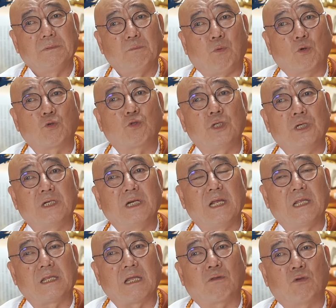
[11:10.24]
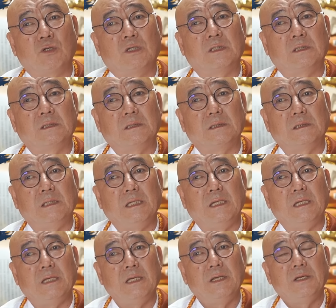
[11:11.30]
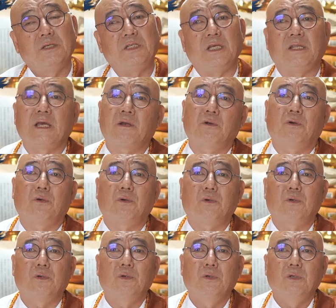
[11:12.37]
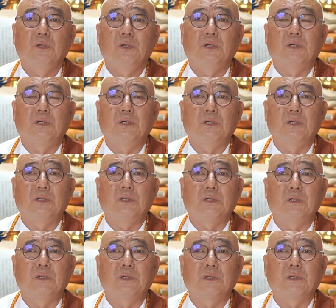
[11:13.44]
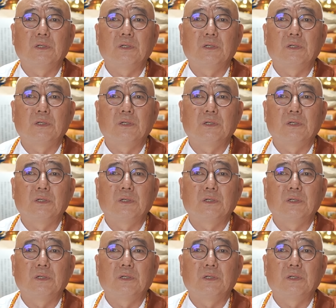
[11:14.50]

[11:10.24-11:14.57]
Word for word: 보수 정권의 대통령이 제대로 어,